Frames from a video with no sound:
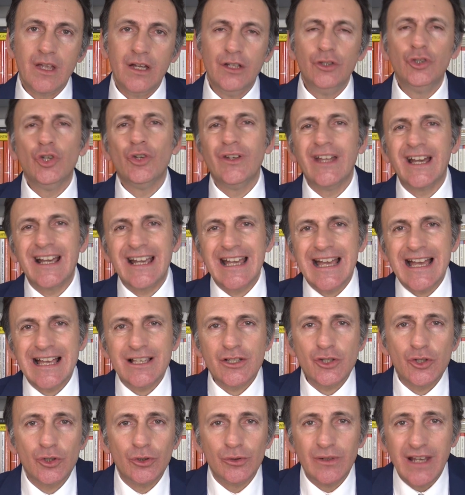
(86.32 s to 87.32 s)
Non a
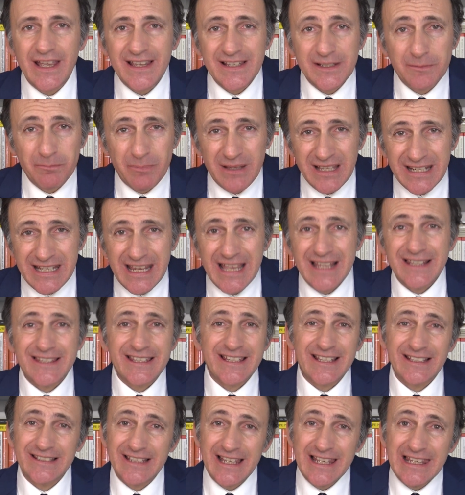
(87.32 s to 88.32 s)
caso le
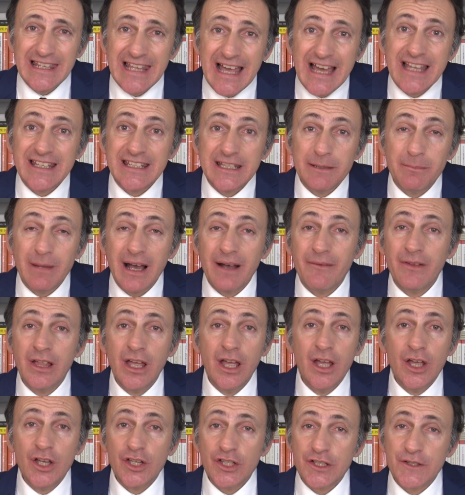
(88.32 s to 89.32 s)
esperienze dell'anima
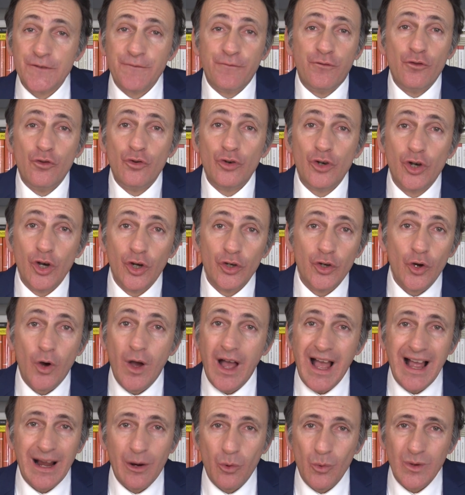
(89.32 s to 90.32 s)
sfuggono
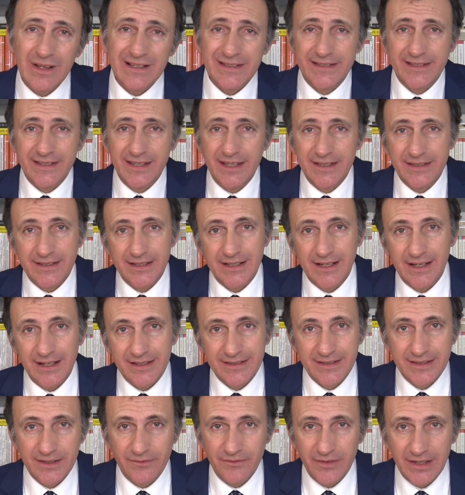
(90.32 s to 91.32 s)
a qualsiasi
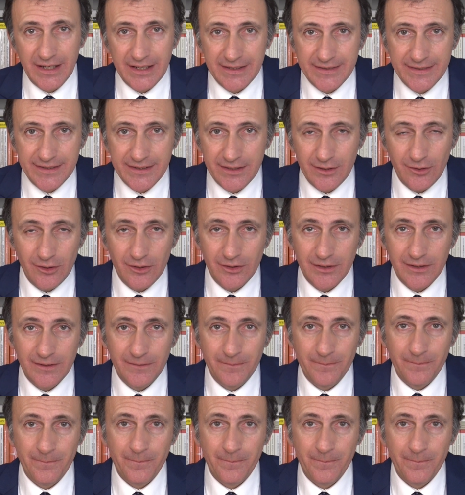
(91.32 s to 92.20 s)
classificazione.